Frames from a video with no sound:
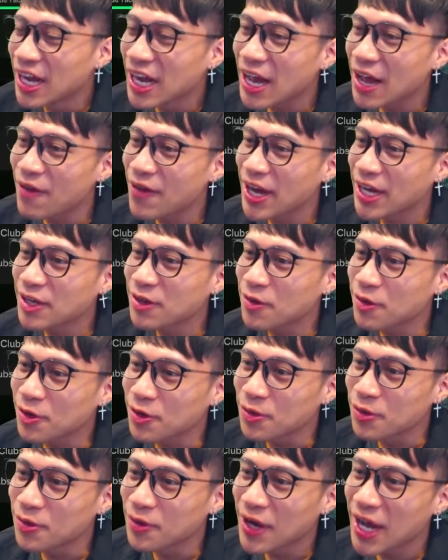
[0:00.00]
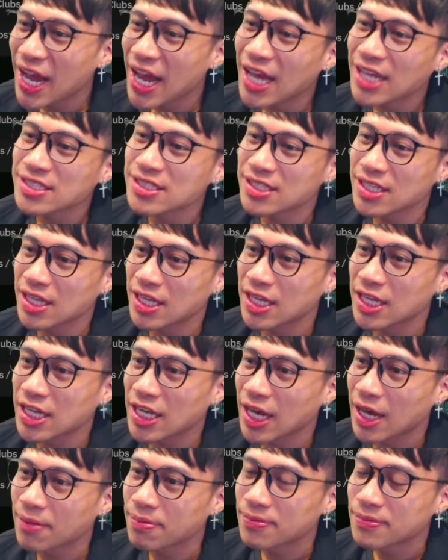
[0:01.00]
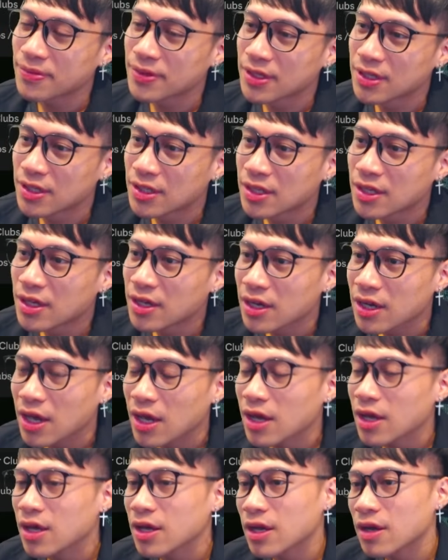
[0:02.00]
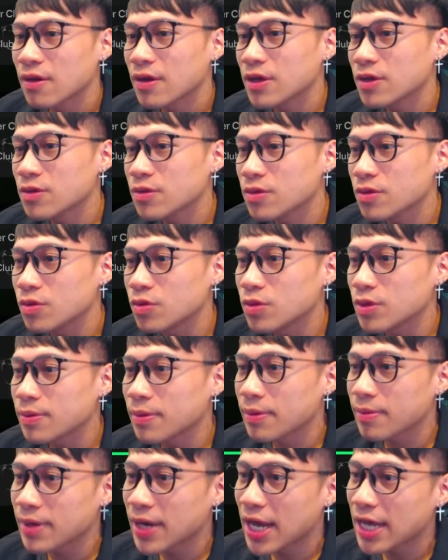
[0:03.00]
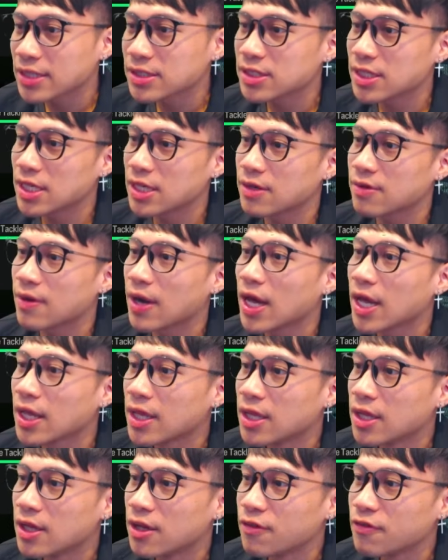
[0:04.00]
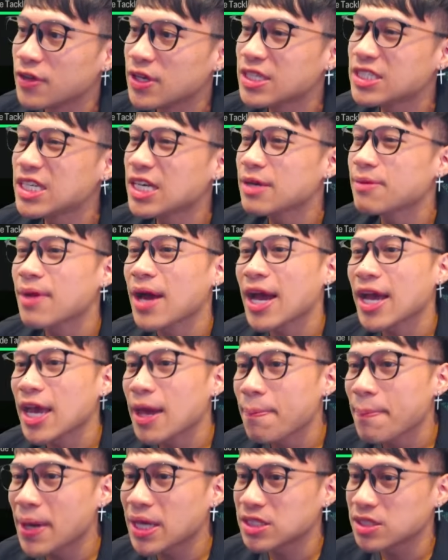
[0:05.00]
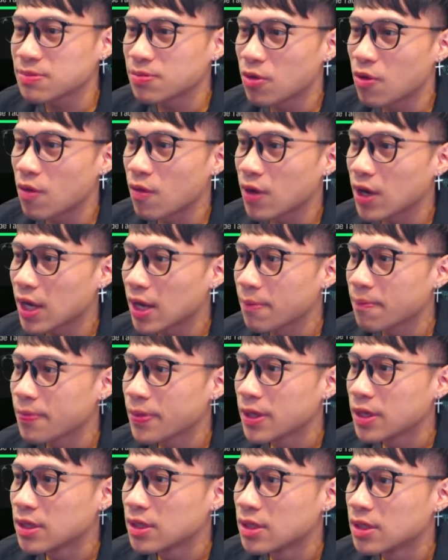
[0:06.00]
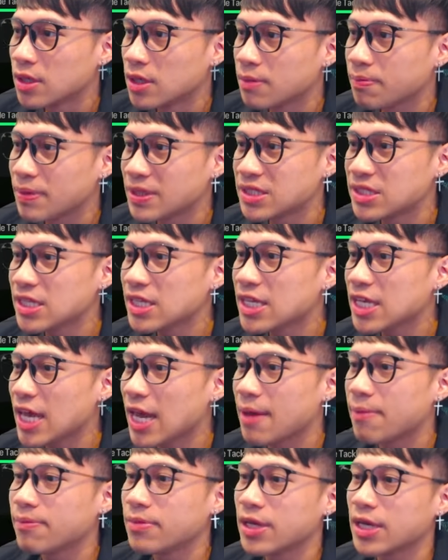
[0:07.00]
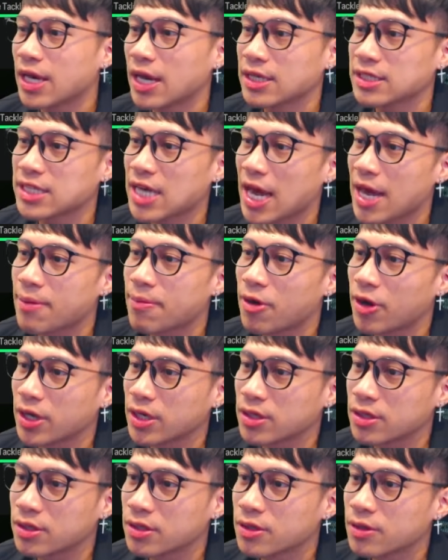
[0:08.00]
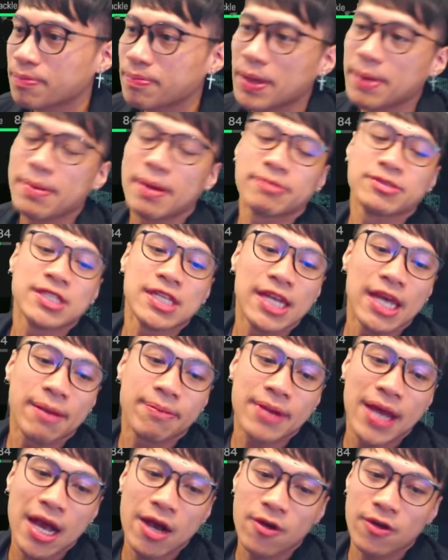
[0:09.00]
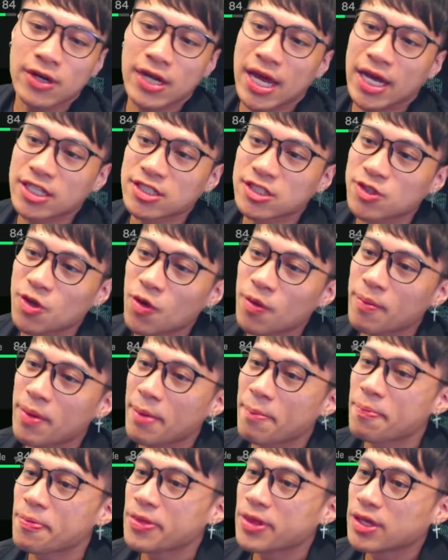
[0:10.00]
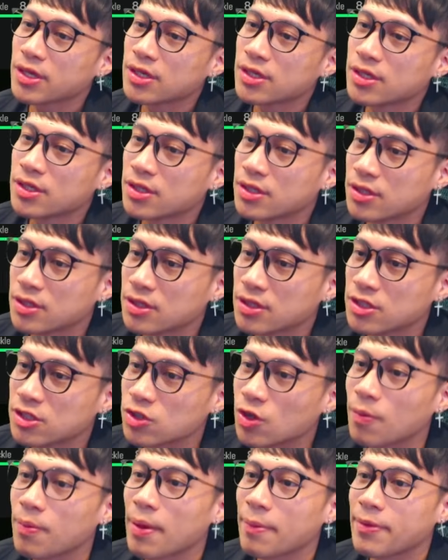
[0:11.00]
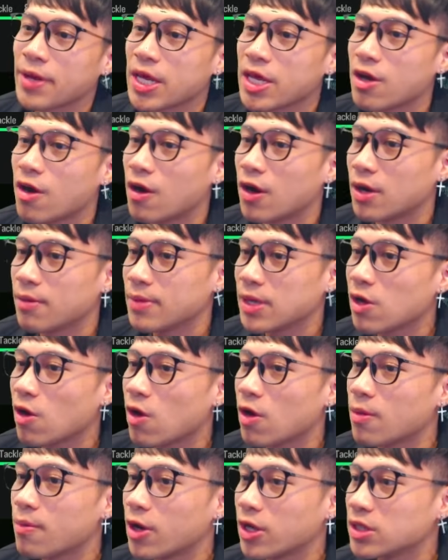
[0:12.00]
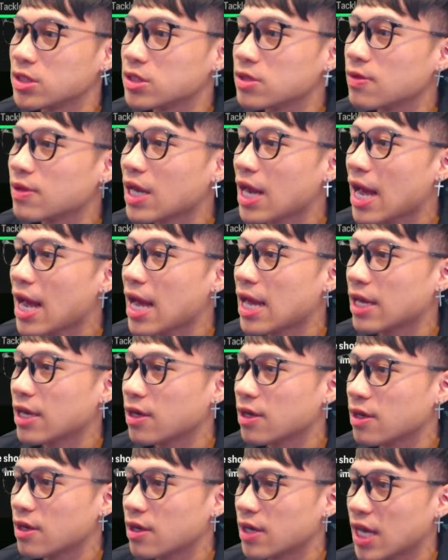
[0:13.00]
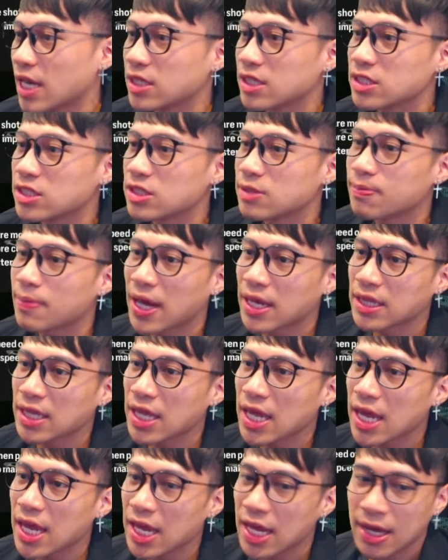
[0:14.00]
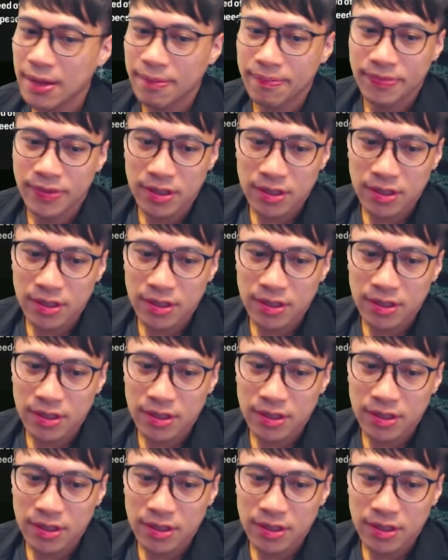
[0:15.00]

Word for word: เขาฮันโนกรูห้าสี่ครับอ่ะเขาฮันโนกรูทำไมมันห้าสี่วะฟินิชชิ่งมาแค่ 86 ครับ เป็น CDM เลยนะจ่ายบอลเป็นแบบ CDM หน้ากองหลังทรงแบบ ทรงแบบเดยองอ่ะมีลองบอลทิวล่าแล้วก็แอนติซิปาเต้ครับ